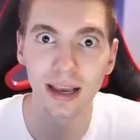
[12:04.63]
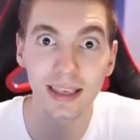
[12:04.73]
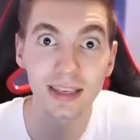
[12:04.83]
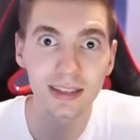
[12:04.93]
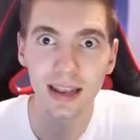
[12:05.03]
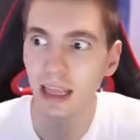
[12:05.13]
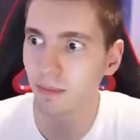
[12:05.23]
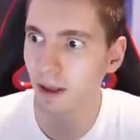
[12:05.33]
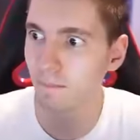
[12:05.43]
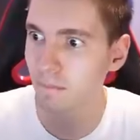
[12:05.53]
Quem se
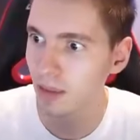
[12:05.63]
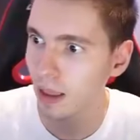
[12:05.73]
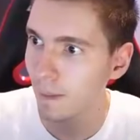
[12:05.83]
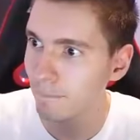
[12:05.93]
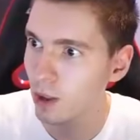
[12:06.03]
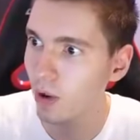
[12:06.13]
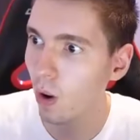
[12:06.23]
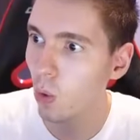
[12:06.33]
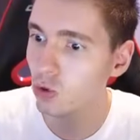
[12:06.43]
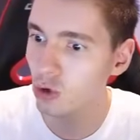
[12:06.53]
lembra? Meu, a
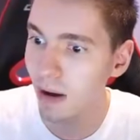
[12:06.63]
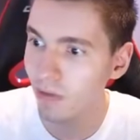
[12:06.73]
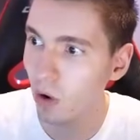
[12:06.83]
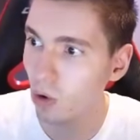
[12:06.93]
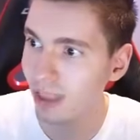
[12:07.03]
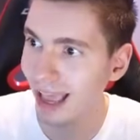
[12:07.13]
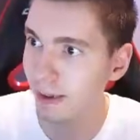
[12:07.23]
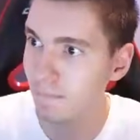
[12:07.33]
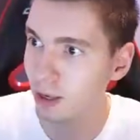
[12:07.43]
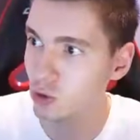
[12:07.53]
última volta era
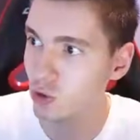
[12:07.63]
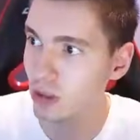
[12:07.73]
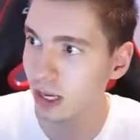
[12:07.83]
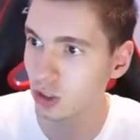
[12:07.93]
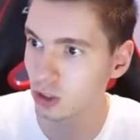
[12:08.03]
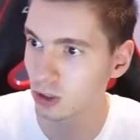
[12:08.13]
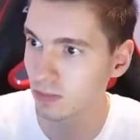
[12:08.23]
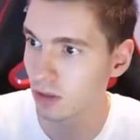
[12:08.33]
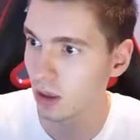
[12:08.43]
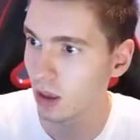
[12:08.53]
impressionante.
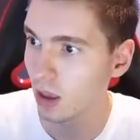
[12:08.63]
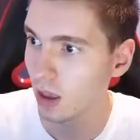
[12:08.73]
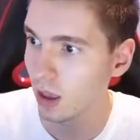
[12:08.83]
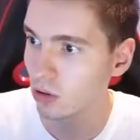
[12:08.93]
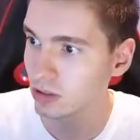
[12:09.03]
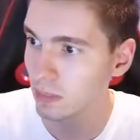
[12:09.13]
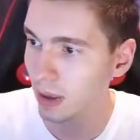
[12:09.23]
Eu sempre